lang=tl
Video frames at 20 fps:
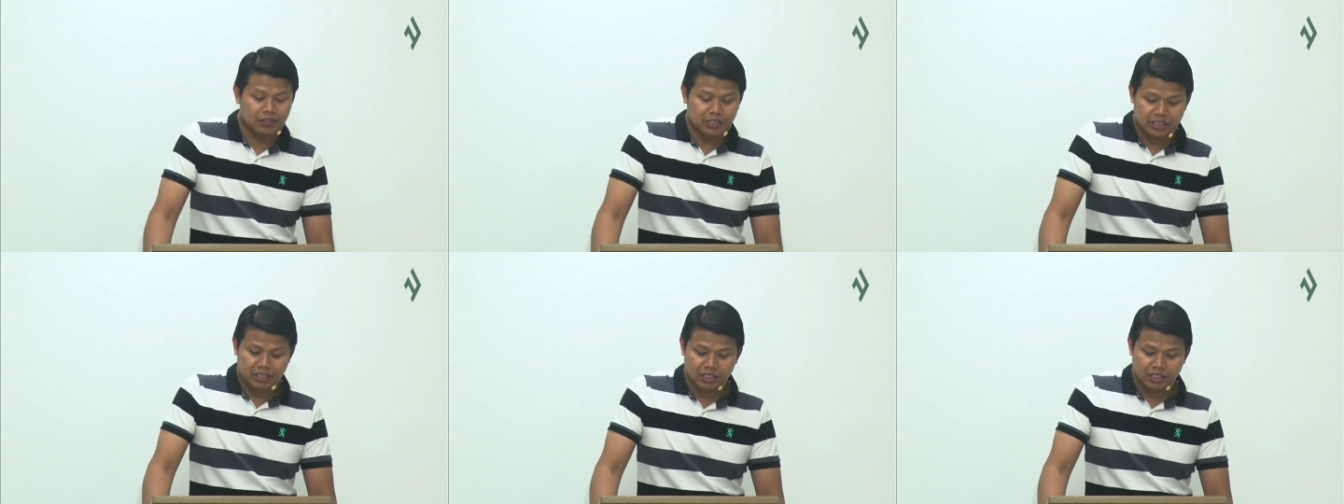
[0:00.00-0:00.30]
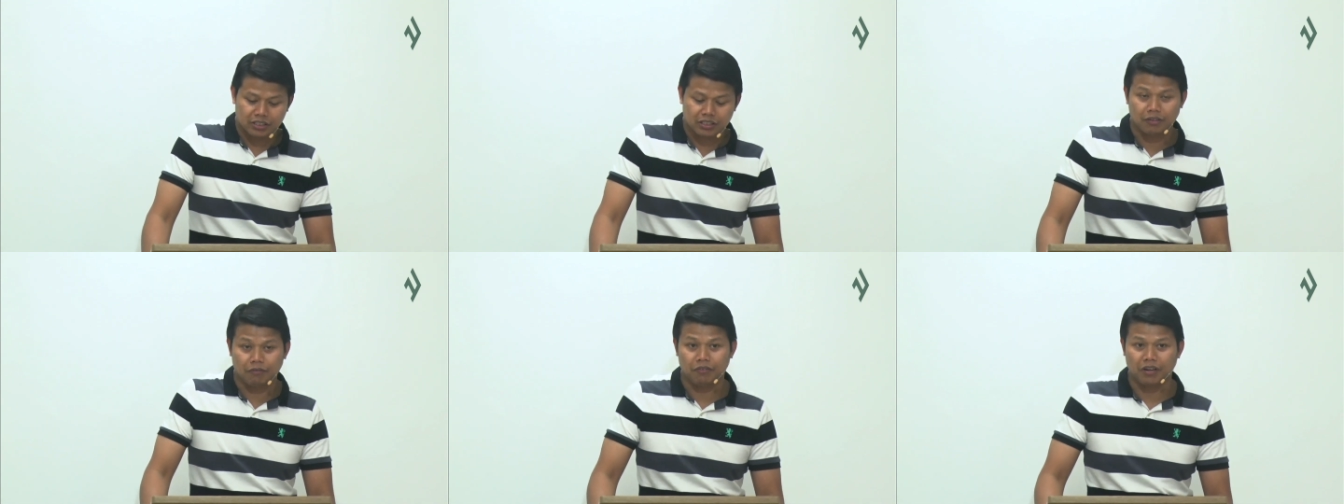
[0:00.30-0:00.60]

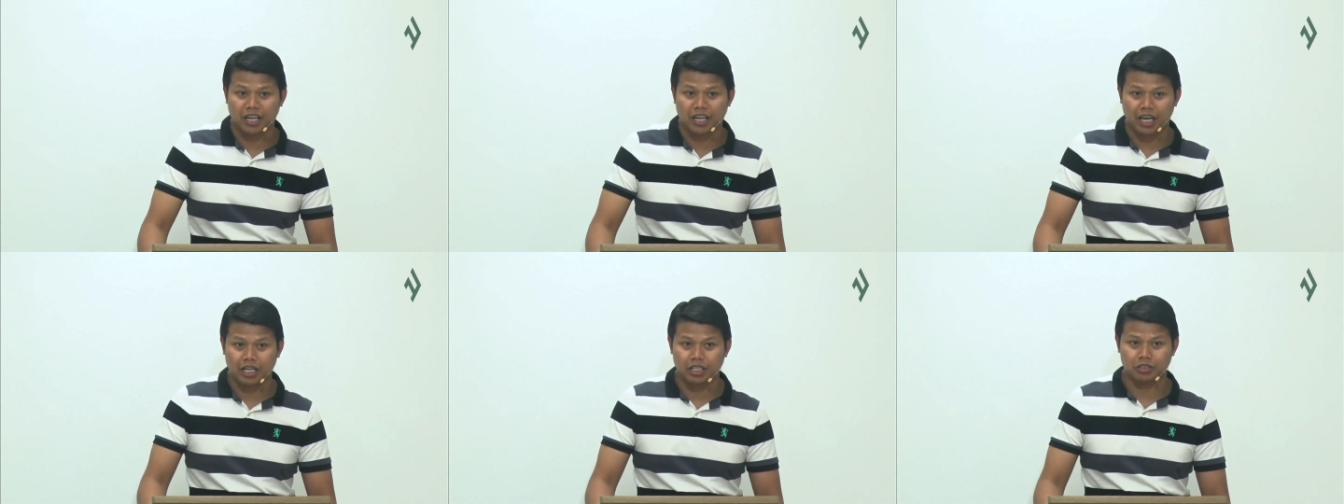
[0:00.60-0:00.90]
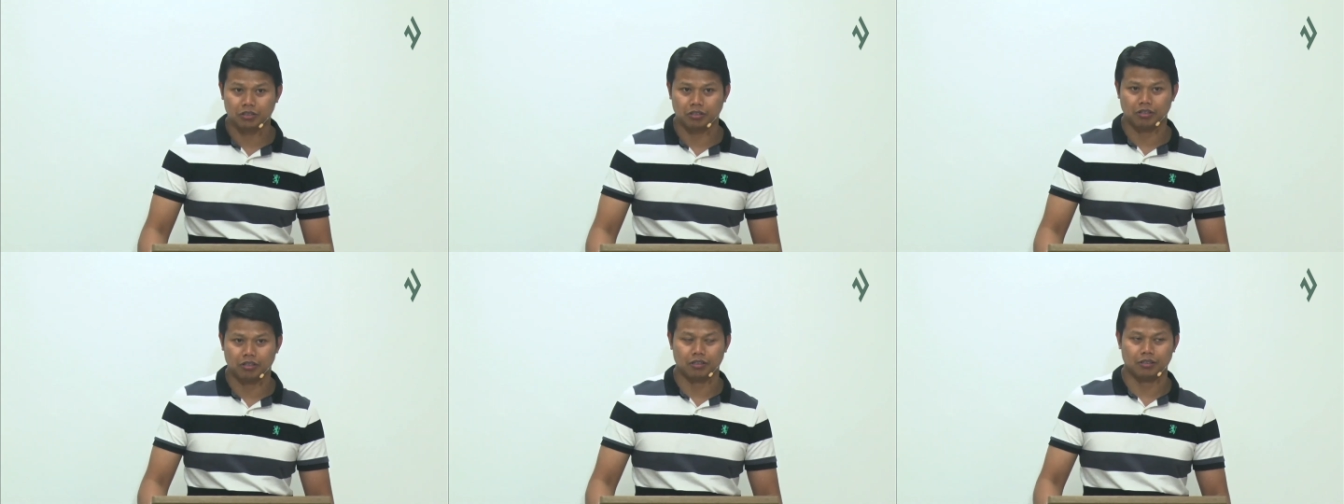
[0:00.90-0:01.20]

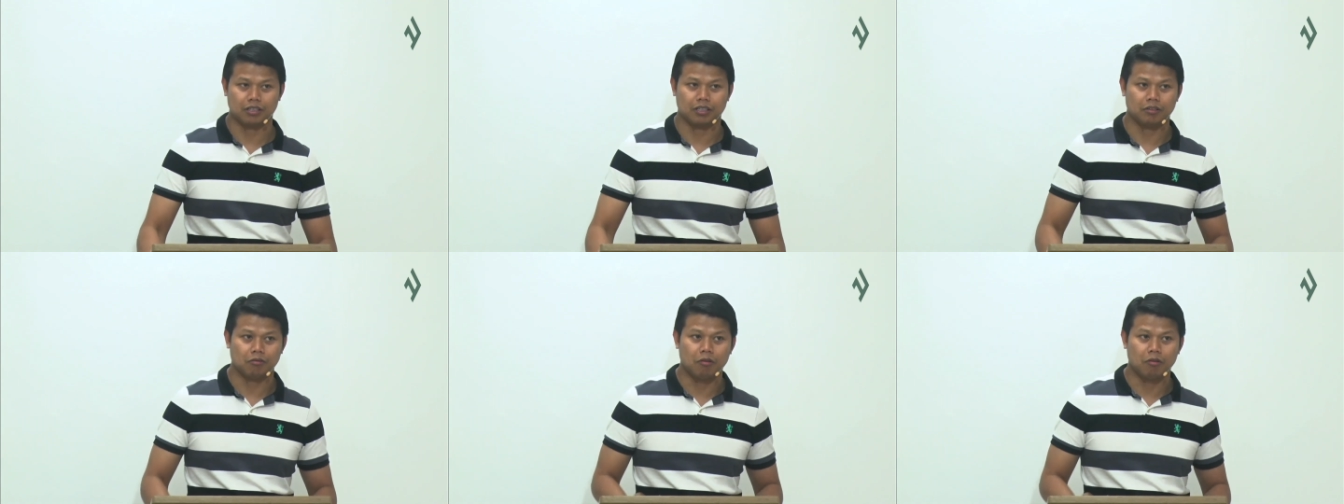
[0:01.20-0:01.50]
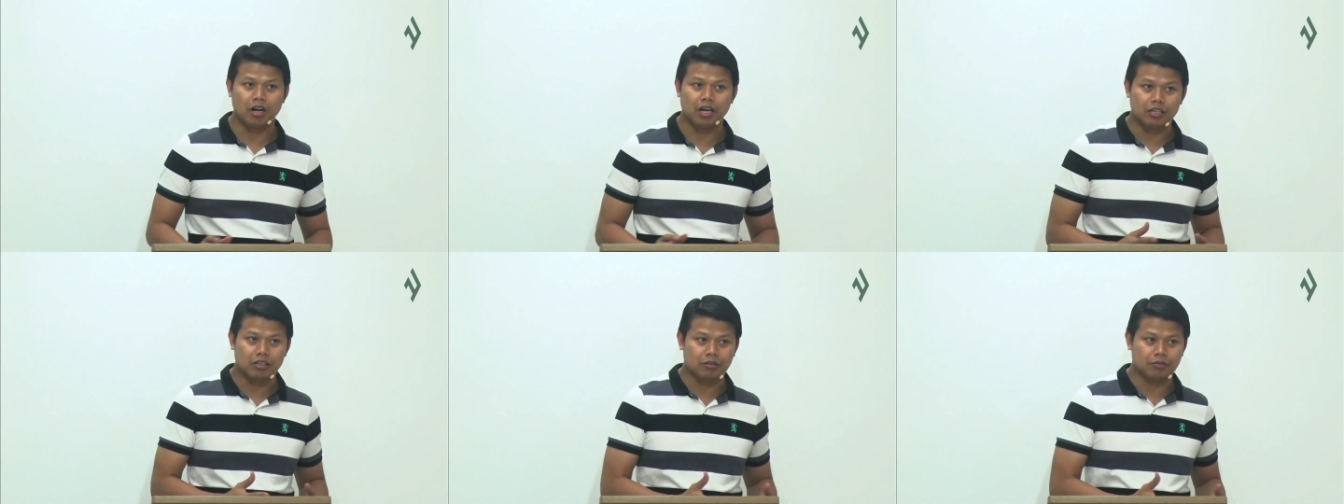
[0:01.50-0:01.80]
justification,
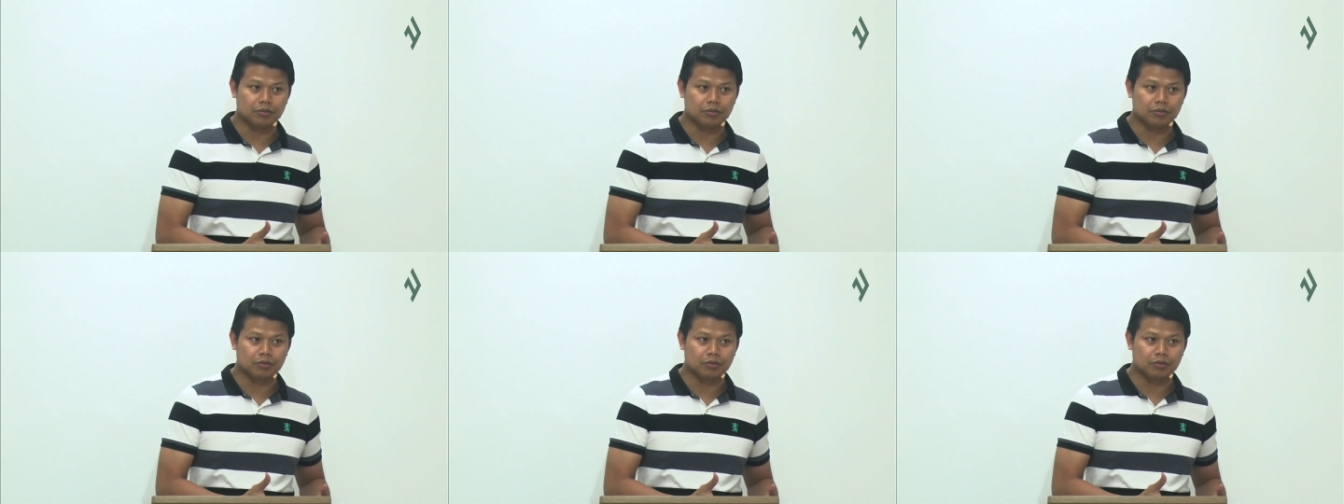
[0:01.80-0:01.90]
one of